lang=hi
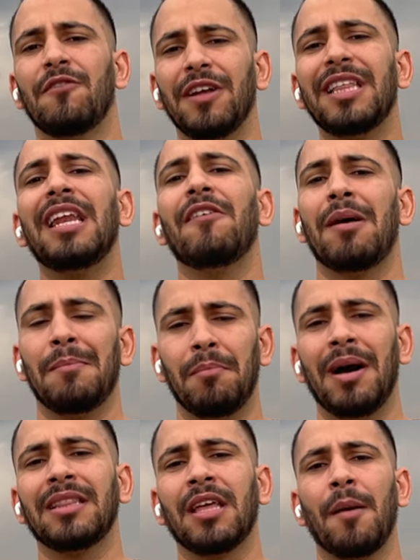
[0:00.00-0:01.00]
विद इन ए
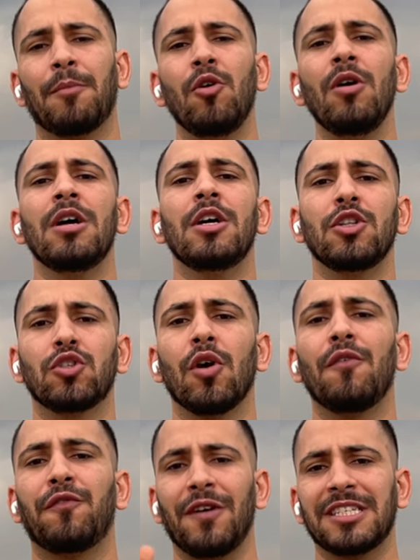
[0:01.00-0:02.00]
मंथ आपको जो
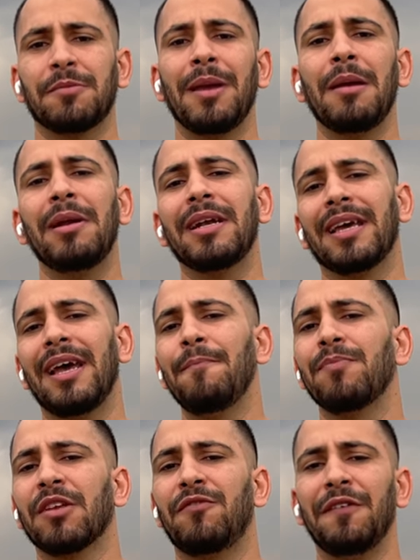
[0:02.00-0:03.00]
फर्स्ट पेमेंट है
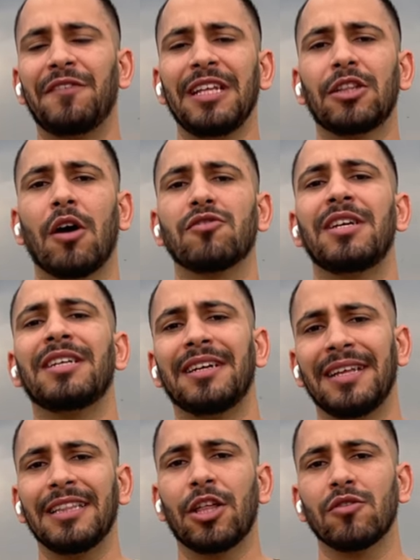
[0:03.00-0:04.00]
फिफ्टीन थाउजेंड या
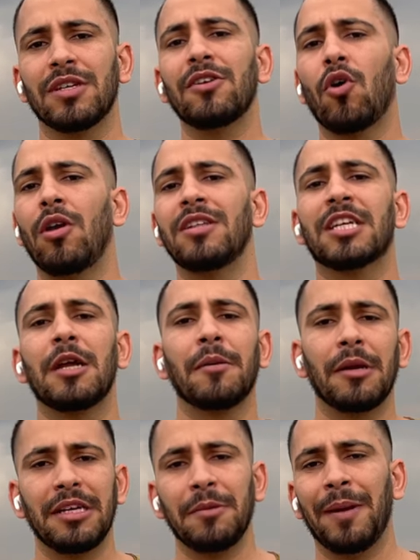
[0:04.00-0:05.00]
टेन थाउजेंड कॉलेज के
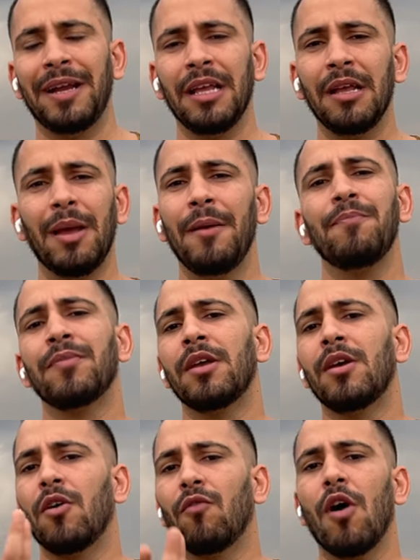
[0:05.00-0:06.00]
डिपेंडिंग पे
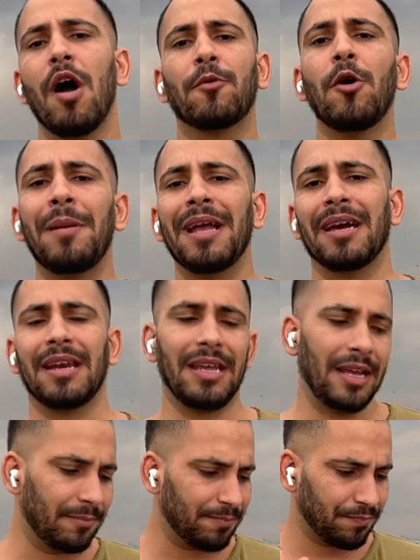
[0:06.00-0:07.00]
वो आपको पे करनी
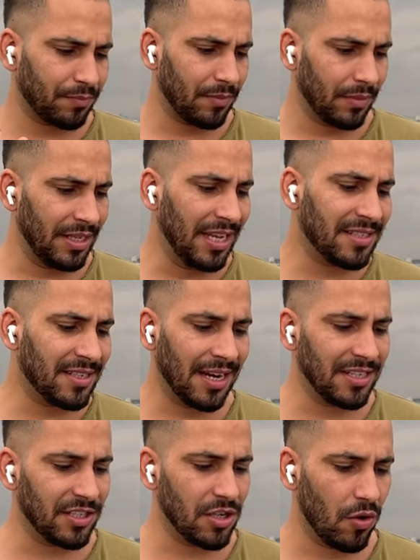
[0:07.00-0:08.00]
है ये
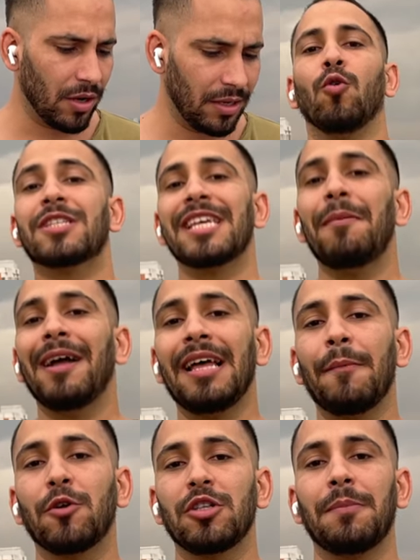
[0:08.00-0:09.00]
सारी चीज़ें होगी उसके बाद
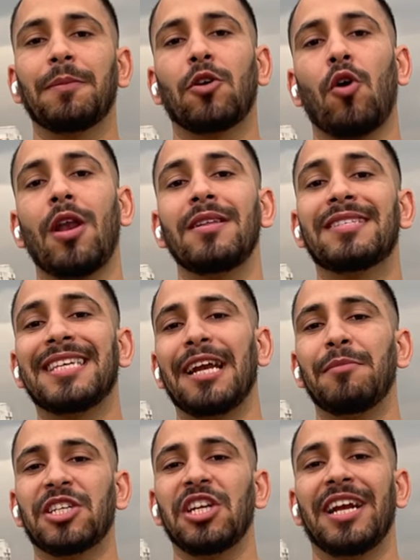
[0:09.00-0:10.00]
आपको जब कॉलेज से
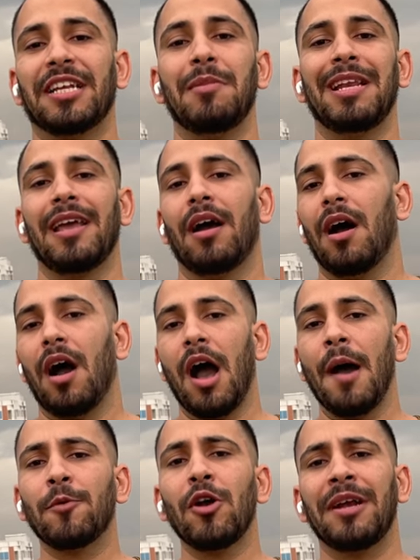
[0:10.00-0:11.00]
एडमिशन लेटर मिल गया
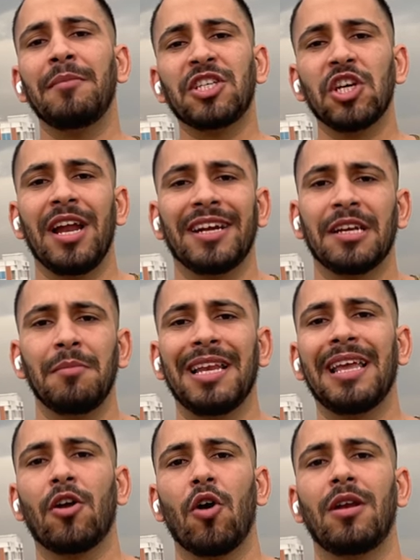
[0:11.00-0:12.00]
आपको एडमिशन लेटर मिल
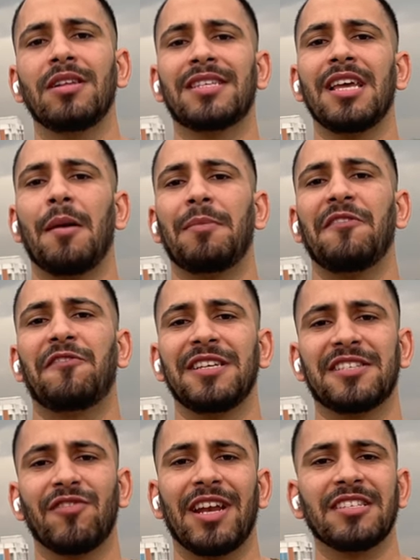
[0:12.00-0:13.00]
गया कॉलेज से आपने
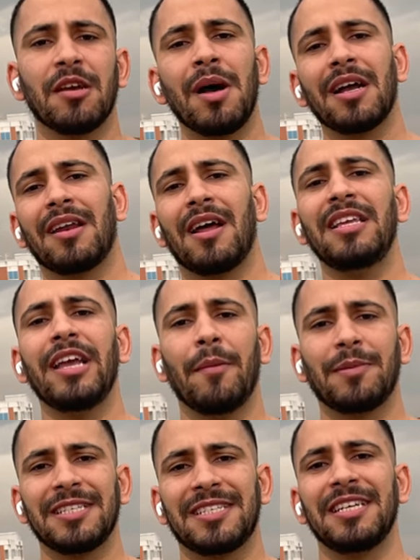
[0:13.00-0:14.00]
फीस वगैरह जमा करा ली
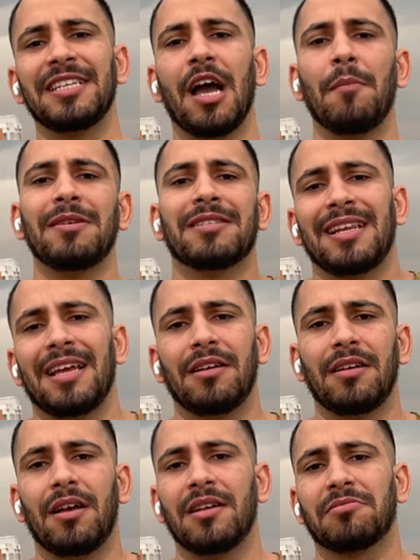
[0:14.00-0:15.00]
आपकी सीट यहाँ
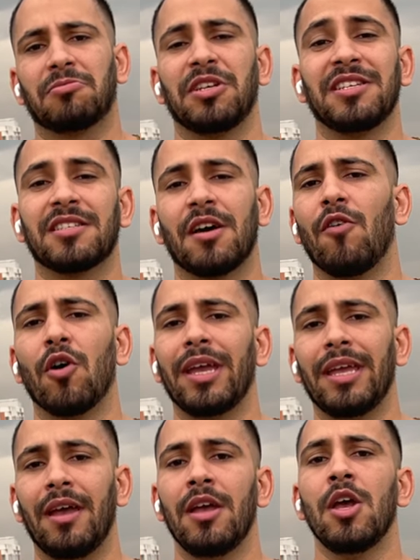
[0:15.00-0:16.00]
पे रिजर्व हो गई
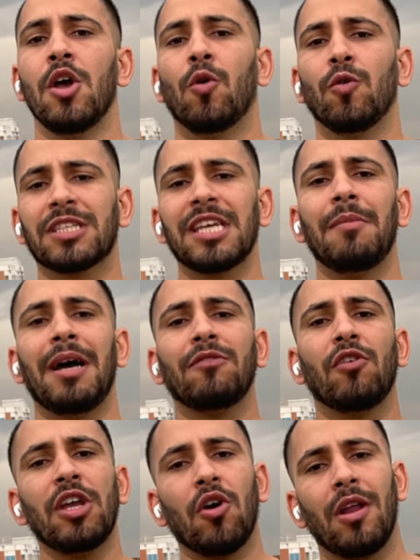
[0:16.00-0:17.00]
है उसके बाद
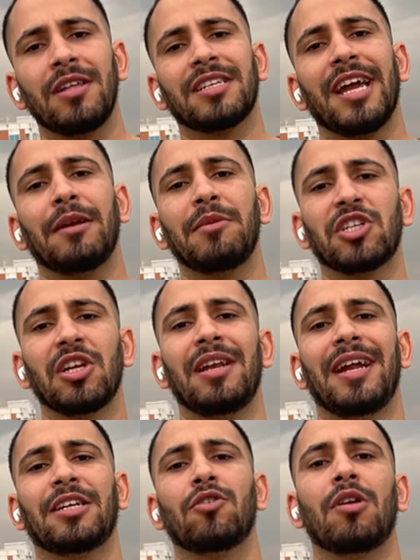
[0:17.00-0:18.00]
वही कॉलेज का एडमिशन
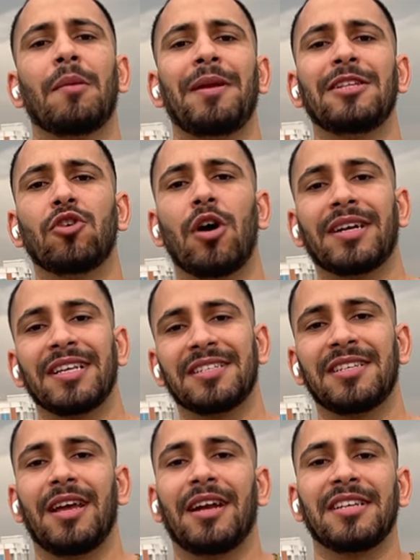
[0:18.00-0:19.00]
लेटर और अपने जो
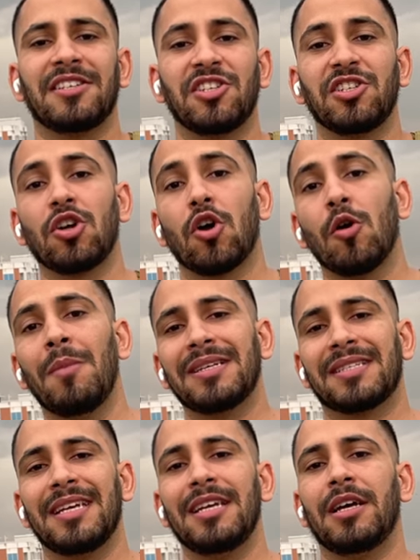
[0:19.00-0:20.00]
अटेस्टेड
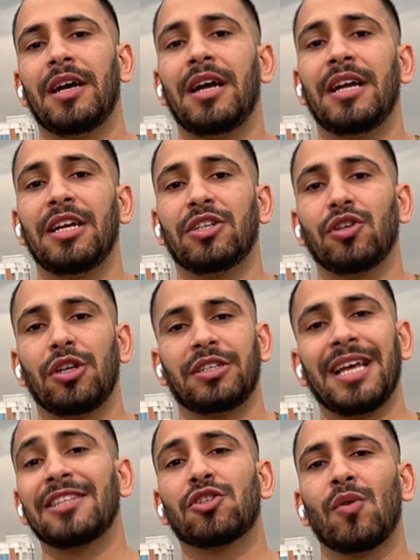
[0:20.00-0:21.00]
डॉक्यूमेंट्स हैं
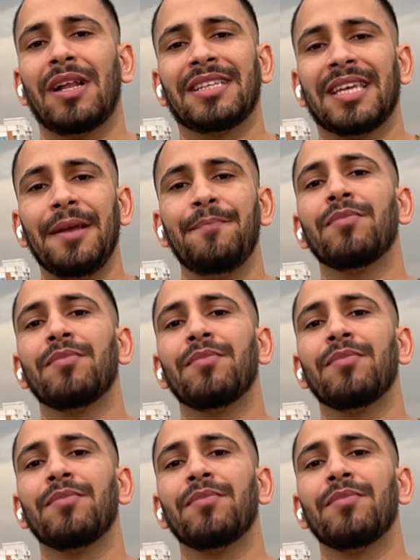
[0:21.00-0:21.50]
टेंथ ट्वेल्थ के